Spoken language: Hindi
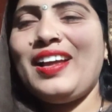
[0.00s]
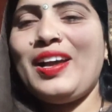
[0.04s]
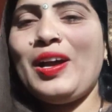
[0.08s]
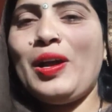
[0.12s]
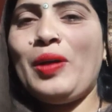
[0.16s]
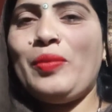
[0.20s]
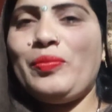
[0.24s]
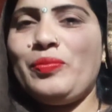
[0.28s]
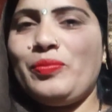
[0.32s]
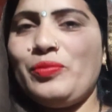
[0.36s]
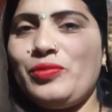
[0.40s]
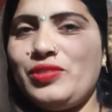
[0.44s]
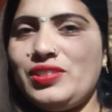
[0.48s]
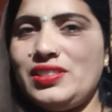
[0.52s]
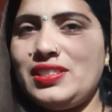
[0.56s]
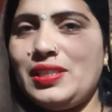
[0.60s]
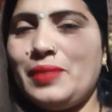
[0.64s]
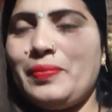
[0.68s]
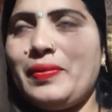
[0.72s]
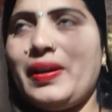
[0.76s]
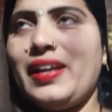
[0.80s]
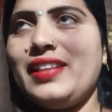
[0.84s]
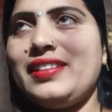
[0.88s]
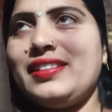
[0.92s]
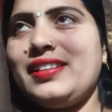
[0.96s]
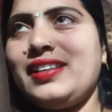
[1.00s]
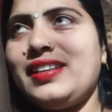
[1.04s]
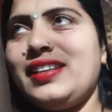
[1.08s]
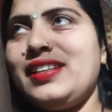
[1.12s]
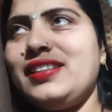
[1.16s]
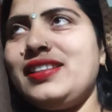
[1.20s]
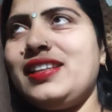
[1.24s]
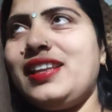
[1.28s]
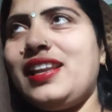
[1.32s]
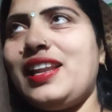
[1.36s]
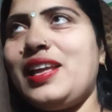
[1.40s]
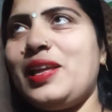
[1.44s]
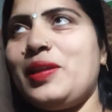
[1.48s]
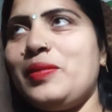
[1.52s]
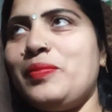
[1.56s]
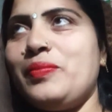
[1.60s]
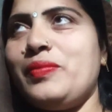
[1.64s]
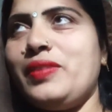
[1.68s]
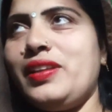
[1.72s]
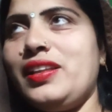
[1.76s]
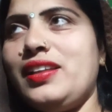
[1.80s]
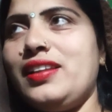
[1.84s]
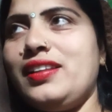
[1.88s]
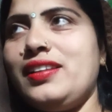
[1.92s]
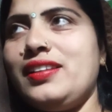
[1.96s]
हम उनसे बात कर रहे थे लाइव
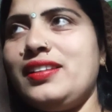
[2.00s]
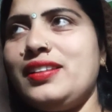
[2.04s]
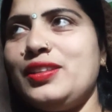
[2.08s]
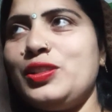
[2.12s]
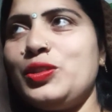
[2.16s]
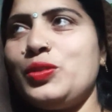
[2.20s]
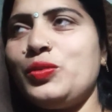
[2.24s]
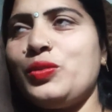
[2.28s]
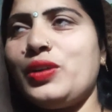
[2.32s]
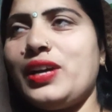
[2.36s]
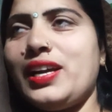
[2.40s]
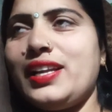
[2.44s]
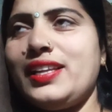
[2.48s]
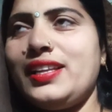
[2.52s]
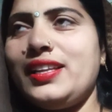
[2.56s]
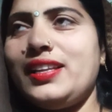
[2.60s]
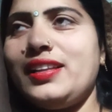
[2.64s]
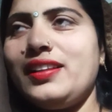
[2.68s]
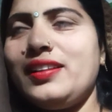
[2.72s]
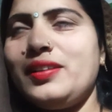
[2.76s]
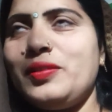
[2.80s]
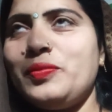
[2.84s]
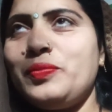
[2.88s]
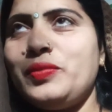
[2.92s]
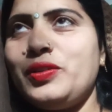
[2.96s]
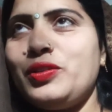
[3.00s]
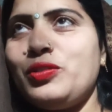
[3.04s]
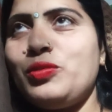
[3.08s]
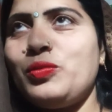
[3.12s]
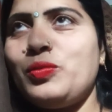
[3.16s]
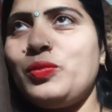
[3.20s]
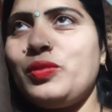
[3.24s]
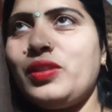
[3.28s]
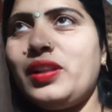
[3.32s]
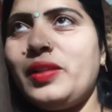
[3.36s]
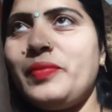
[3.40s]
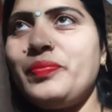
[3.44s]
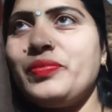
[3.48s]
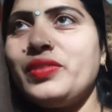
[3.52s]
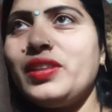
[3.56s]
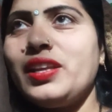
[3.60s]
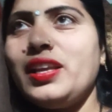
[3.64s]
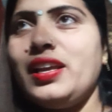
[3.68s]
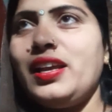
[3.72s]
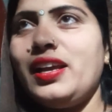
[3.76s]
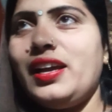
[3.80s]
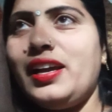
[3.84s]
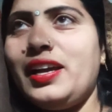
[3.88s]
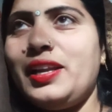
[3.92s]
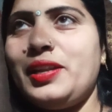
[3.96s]
में तो आए फिर बोला
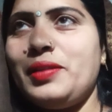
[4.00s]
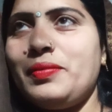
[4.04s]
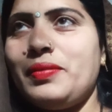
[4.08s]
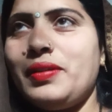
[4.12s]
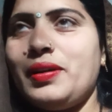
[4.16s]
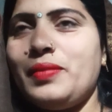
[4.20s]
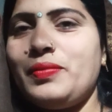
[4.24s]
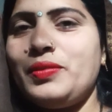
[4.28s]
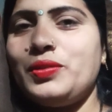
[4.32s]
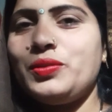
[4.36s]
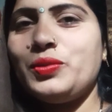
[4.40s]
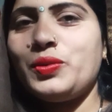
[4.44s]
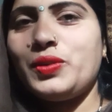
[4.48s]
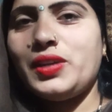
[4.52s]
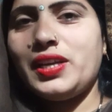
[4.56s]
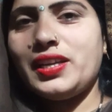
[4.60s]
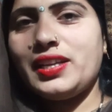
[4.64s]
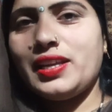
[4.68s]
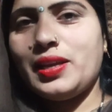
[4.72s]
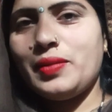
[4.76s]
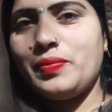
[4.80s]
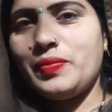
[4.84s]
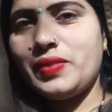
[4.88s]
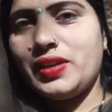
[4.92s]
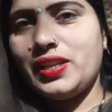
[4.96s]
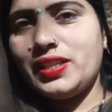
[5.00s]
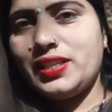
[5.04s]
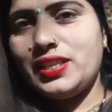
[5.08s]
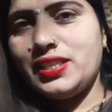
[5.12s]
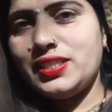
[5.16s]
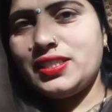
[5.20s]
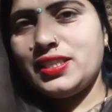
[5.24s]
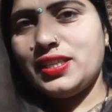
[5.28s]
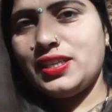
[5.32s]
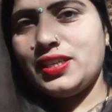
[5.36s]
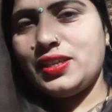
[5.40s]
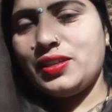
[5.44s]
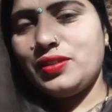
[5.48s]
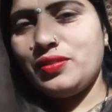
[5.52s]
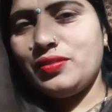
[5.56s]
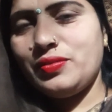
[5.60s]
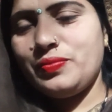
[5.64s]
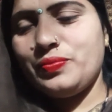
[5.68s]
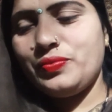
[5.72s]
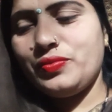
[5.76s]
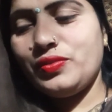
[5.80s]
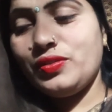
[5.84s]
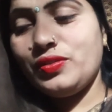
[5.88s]
अरे भाभी थोड़ा कैमरा नीचे करो